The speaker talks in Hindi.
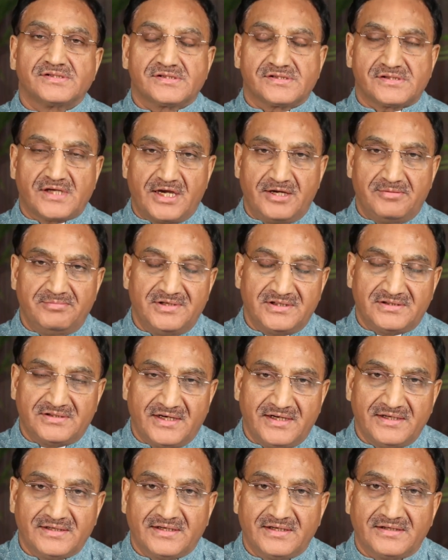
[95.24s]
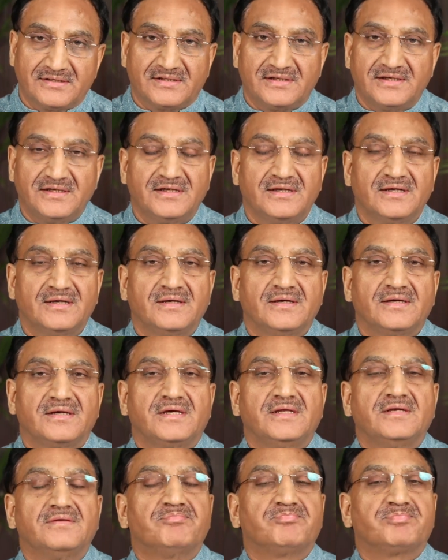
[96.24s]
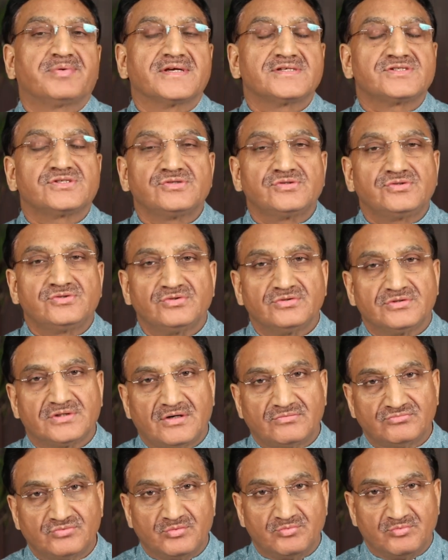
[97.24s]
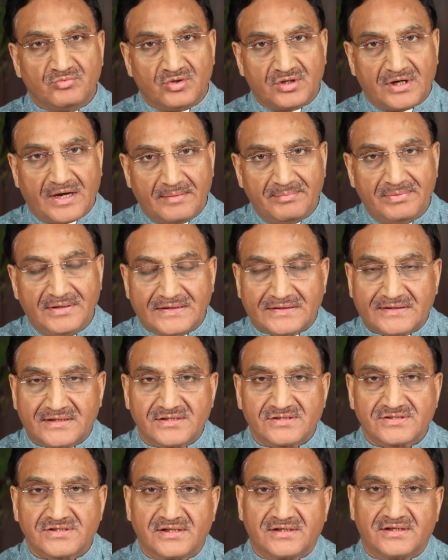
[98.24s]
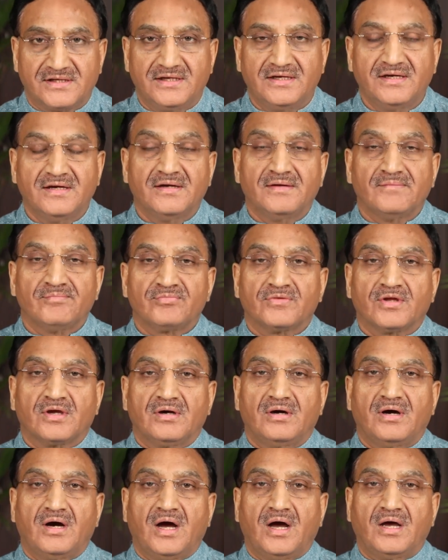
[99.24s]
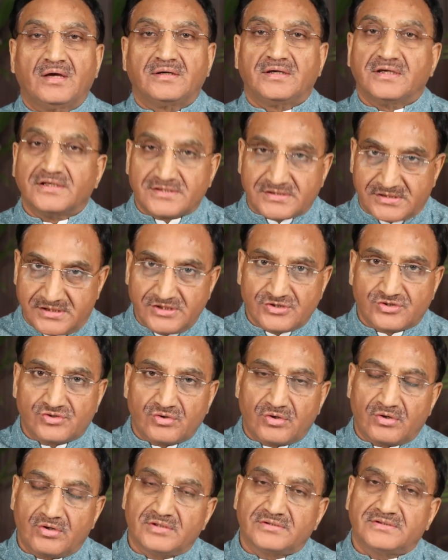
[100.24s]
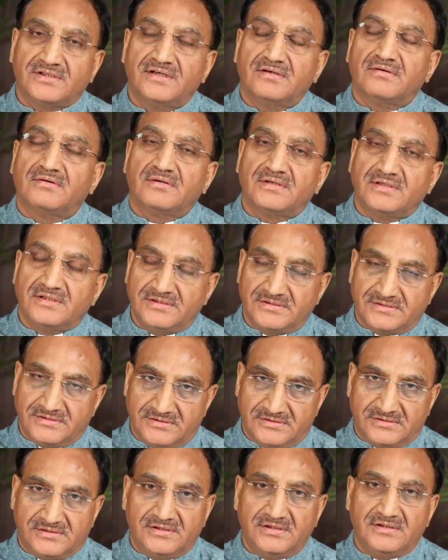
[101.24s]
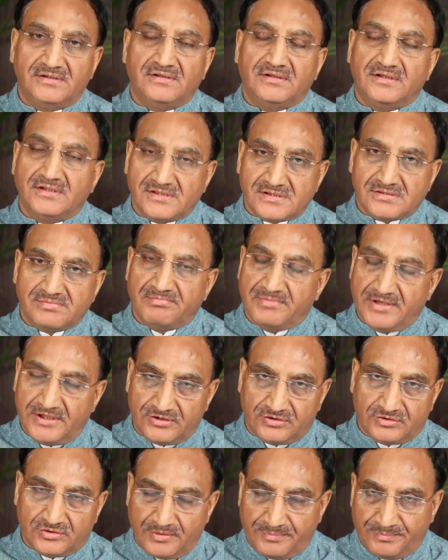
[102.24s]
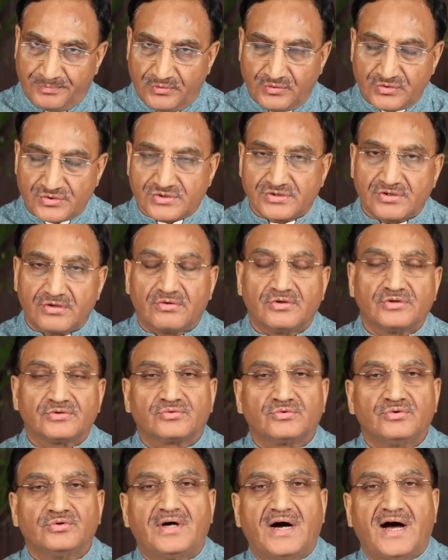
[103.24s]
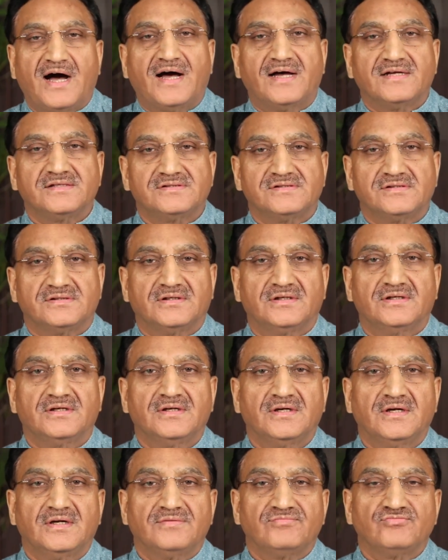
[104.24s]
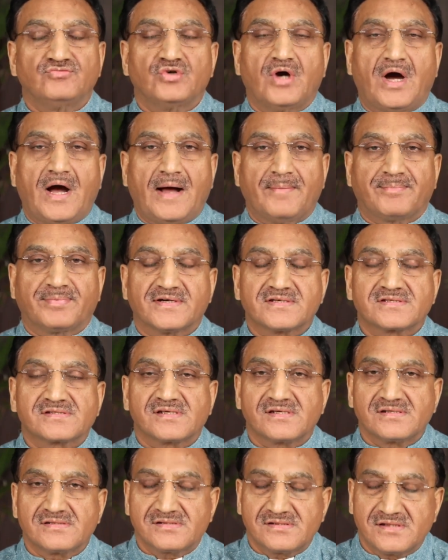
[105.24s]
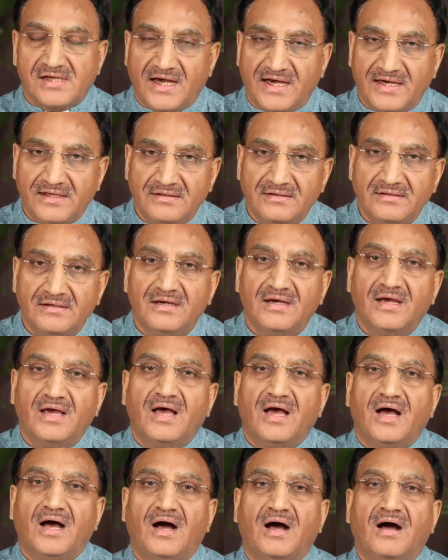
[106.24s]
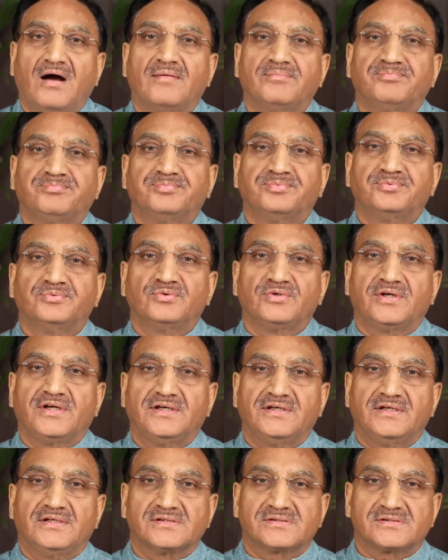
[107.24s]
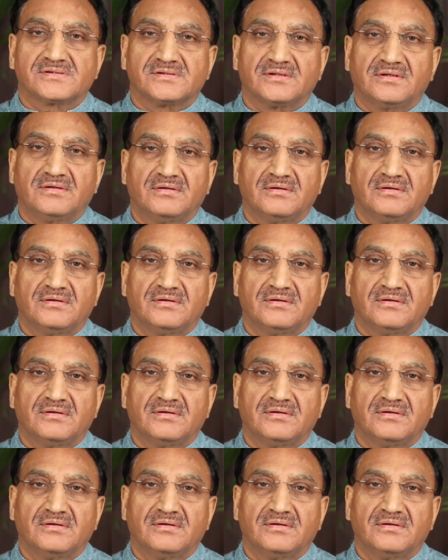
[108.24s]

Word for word: संयमित रह करके इन परिस्थितियों का वो मुकाबला कर सके इसकी ज़रूरत है और इसकी इस महत्वपूर्ण ज़रूरत को आज जो आपका संस्थान पूरे इस